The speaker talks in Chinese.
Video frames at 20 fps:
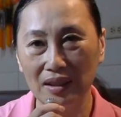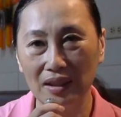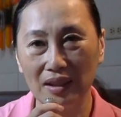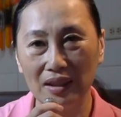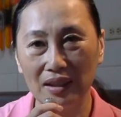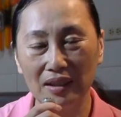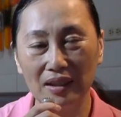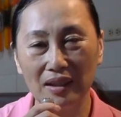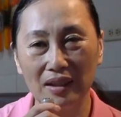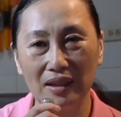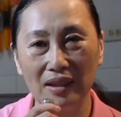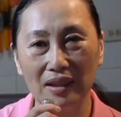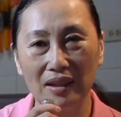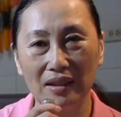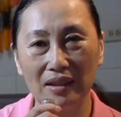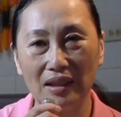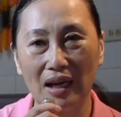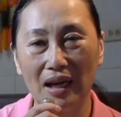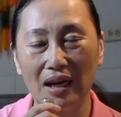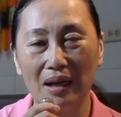迄
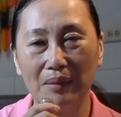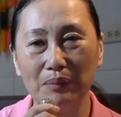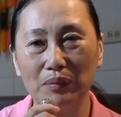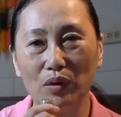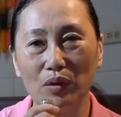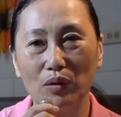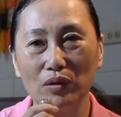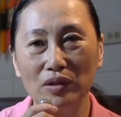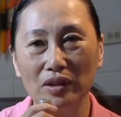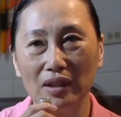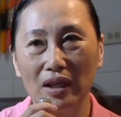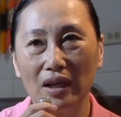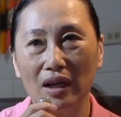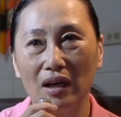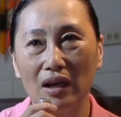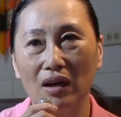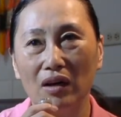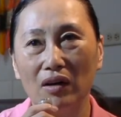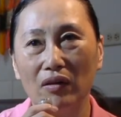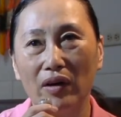个台南土城
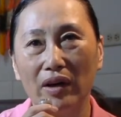吼，